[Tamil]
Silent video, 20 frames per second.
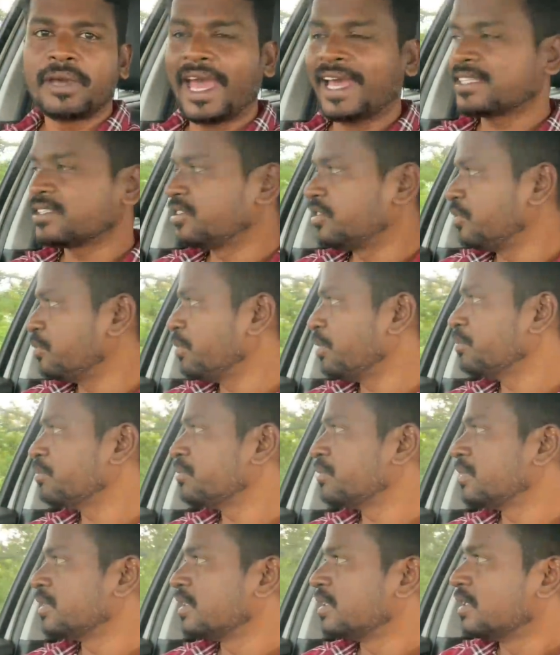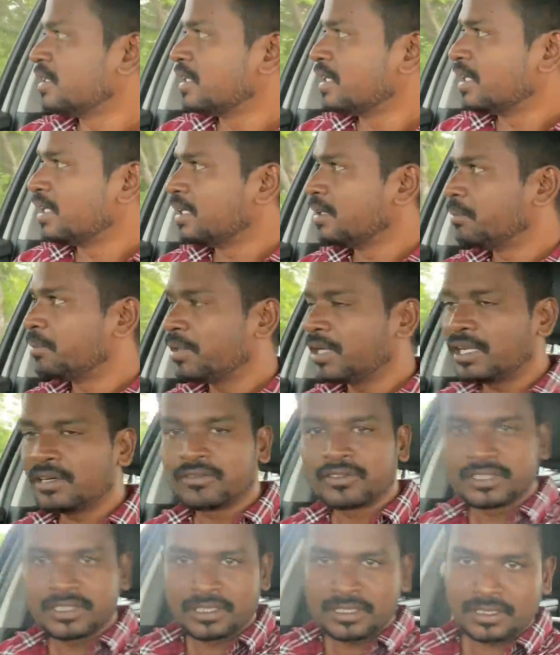மேக்ஸிமம்
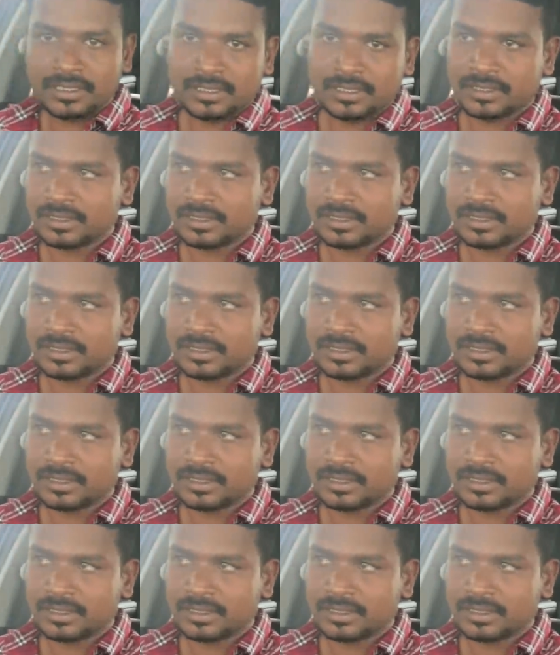இப்போல்லாம் வந்து